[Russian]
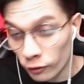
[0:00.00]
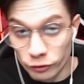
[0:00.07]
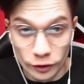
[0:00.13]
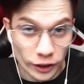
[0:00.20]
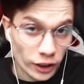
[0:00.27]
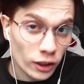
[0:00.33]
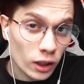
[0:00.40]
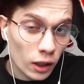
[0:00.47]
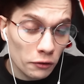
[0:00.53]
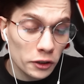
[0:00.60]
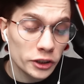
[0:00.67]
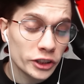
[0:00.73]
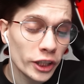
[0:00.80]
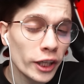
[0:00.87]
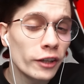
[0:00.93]

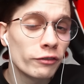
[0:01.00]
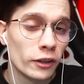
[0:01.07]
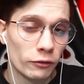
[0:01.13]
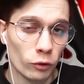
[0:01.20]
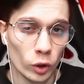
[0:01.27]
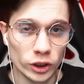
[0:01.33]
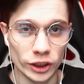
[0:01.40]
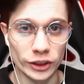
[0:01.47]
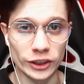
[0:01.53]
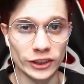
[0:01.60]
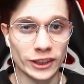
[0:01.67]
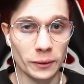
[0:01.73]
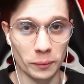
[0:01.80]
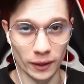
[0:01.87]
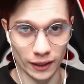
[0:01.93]
выигрывайте и выводите
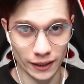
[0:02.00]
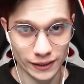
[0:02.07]
себе на